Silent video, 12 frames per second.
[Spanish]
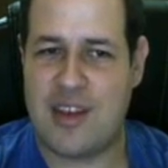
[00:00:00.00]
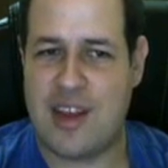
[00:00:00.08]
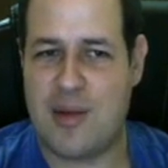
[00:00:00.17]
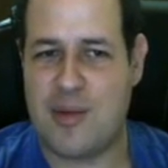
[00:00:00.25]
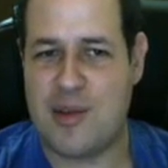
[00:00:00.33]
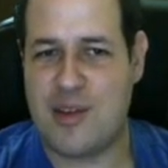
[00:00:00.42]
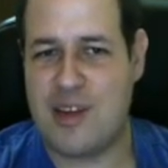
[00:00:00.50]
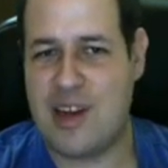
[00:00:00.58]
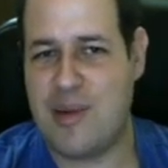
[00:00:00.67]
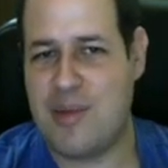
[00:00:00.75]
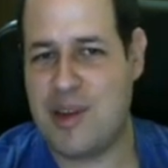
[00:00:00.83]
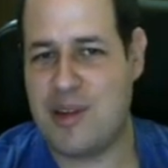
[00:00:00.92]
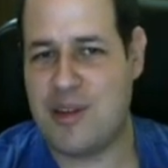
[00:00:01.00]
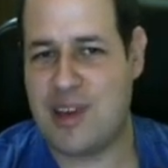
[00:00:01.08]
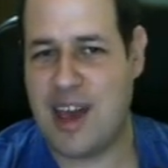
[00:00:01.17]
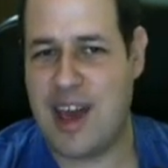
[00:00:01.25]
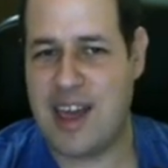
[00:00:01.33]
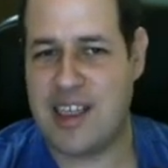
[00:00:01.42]
tenemos dos elementos
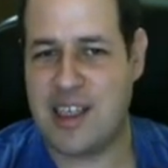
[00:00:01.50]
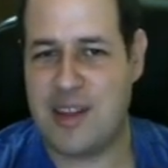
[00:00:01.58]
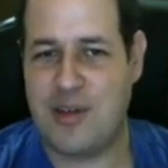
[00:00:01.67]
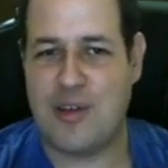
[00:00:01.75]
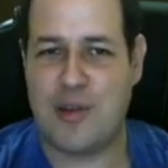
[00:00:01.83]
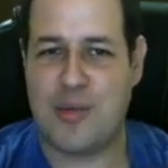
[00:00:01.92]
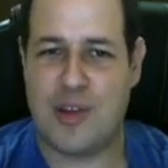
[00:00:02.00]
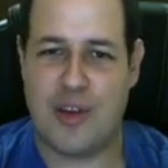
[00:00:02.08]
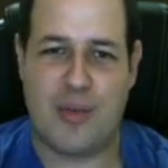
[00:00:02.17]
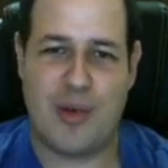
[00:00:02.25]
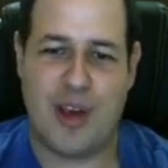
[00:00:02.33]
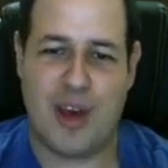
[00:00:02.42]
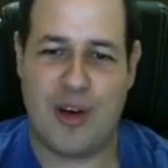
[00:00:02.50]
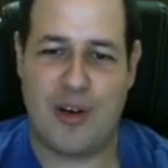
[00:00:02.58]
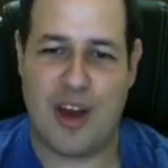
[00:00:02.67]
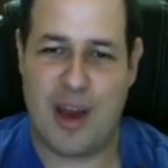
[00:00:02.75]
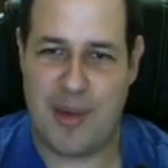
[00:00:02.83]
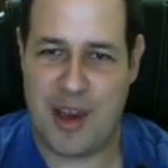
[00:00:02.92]
G y H de un grupo topológico
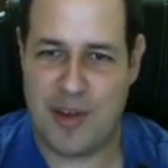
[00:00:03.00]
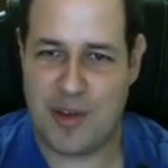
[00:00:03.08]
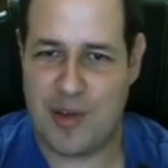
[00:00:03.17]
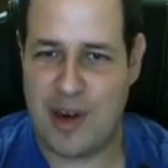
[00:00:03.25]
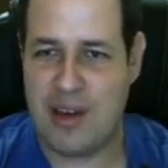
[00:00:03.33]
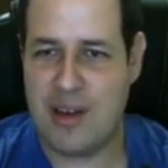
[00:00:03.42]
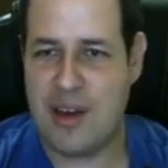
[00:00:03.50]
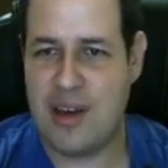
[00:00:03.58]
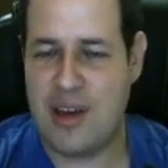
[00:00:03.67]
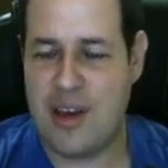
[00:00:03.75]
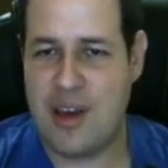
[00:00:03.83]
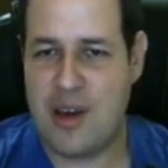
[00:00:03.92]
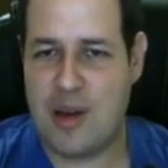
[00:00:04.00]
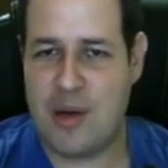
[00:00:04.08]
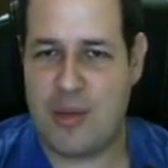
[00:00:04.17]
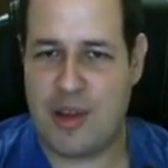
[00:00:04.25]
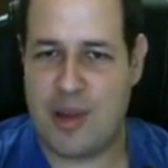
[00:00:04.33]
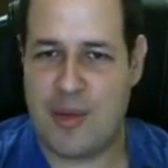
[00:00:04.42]
G mayúscula,
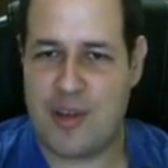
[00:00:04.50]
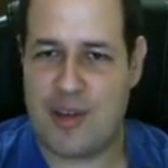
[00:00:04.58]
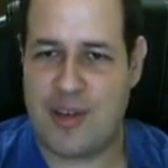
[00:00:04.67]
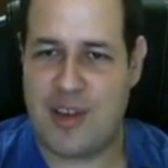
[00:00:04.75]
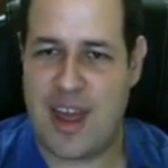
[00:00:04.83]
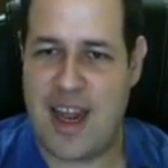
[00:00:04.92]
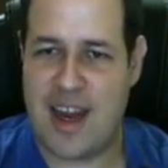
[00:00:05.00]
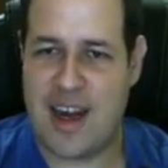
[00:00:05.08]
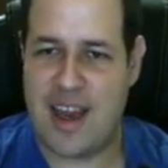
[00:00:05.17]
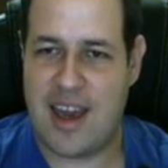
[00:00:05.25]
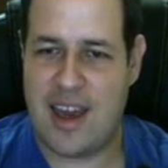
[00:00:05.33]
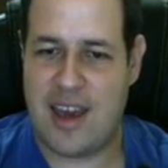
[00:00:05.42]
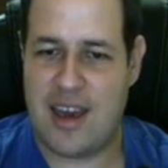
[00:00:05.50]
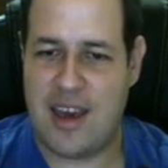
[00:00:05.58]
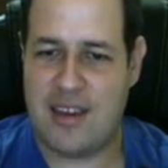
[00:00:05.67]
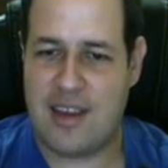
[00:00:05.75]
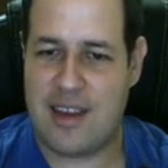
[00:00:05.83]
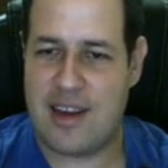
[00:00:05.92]
podemos considerar eh,
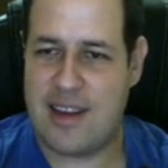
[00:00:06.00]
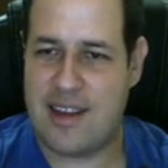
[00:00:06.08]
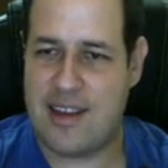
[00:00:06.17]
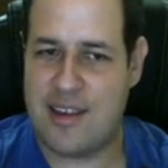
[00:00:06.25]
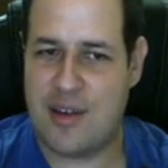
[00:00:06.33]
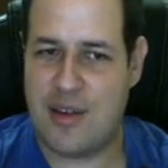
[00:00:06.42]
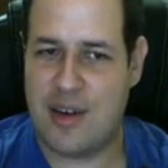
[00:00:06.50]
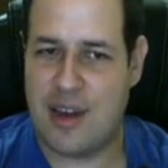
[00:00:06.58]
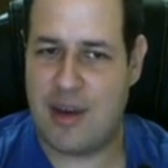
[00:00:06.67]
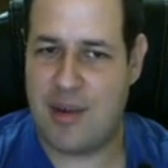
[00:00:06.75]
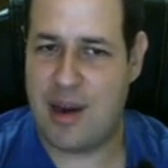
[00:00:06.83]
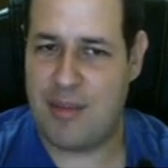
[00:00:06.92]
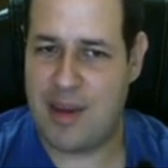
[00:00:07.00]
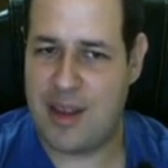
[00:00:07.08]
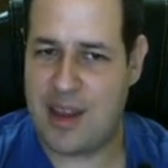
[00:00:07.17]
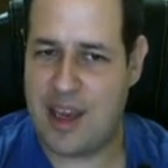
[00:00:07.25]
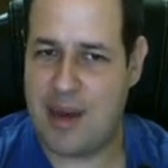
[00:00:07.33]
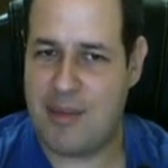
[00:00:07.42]
esta traslación que ven en
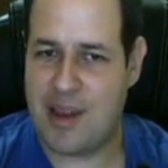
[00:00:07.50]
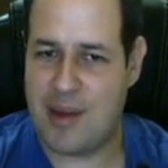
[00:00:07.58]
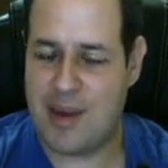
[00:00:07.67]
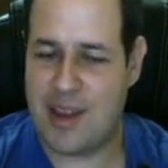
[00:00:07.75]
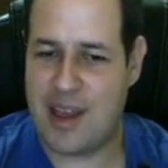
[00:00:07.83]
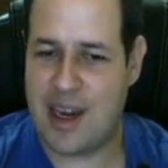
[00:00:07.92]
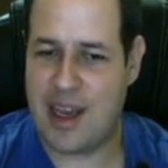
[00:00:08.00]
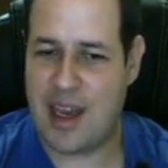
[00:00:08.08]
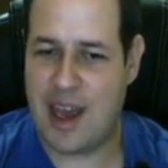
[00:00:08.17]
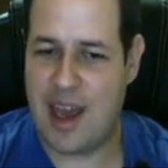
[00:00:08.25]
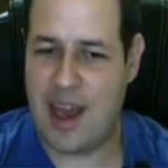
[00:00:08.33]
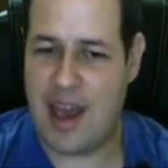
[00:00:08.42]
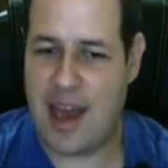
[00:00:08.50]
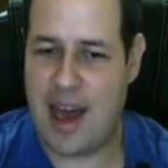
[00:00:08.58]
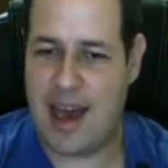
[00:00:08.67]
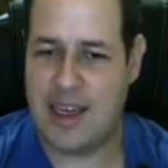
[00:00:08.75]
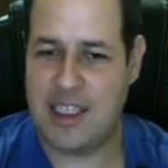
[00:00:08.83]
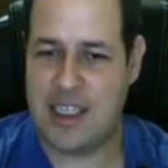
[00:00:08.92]
pantalla para mandar G
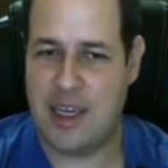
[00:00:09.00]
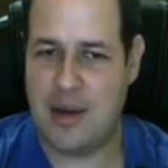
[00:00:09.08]
a H.